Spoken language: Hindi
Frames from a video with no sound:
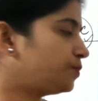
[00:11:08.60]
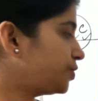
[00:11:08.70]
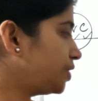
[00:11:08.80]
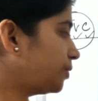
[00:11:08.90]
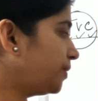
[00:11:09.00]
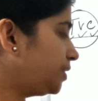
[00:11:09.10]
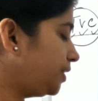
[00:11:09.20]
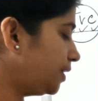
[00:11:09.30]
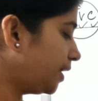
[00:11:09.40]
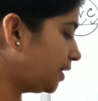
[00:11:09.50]
इस प्रोजेक्ट में
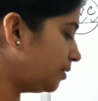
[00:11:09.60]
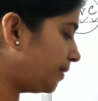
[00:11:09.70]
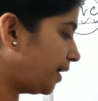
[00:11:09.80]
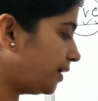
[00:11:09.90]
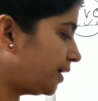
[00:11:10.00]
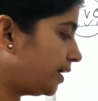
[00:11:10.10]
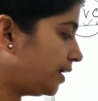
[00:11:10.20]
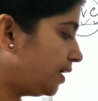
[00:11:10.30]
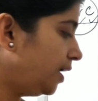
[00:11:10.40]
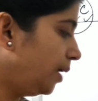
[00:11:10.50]
तीन कैनल बनाए गए
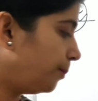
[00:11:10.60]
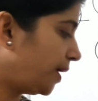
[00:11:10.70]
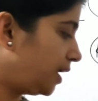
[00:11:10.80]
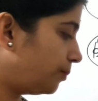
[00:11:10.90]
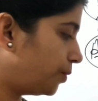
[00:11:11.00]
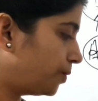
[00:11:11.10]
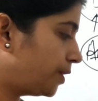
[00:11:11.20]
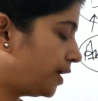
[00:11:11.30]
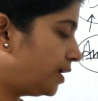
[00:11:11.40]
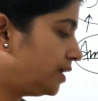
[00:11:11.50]
हैं पहला
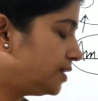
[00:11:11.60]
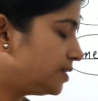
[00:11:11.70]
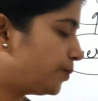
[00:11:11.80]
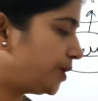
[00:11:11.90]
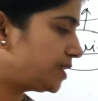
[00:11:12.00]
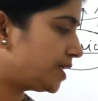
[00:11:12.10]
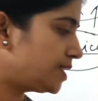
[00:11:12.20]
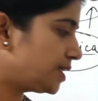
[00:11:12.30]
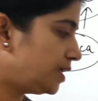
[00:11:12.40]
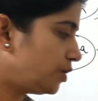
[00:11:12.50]
बोरगढ़ फिर
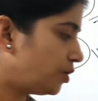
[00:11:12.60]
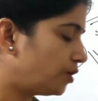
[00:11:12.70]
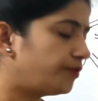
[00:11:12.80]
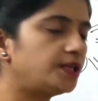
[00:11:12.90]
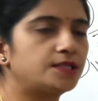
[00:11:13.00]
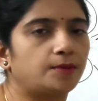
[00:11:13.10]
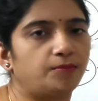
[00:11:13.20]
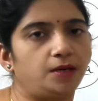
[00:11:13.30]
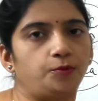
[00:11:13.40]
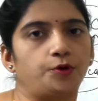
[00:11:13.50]
सेसन और फिर
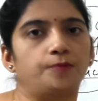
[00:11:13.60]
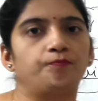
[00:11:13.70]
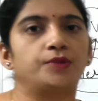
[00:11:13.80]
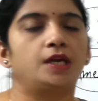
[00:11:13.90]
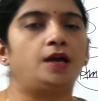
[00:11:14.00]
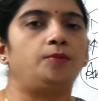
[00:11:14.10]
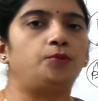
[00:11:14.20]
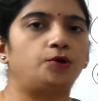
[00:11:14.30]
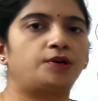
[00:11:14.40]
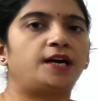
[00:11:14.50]
संबलपुर
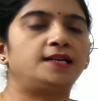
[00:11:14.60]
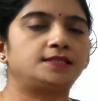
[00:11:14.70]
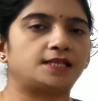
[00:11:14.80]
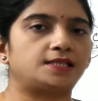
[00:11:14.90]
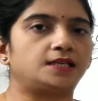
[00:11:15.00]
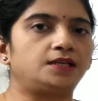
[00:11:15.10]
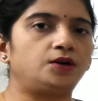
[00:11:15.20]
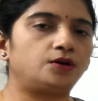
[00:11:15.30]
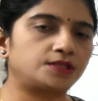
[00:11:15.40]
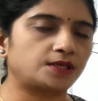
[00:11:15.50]
बोरगढ़ सेसन
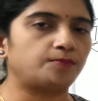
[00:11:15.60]
और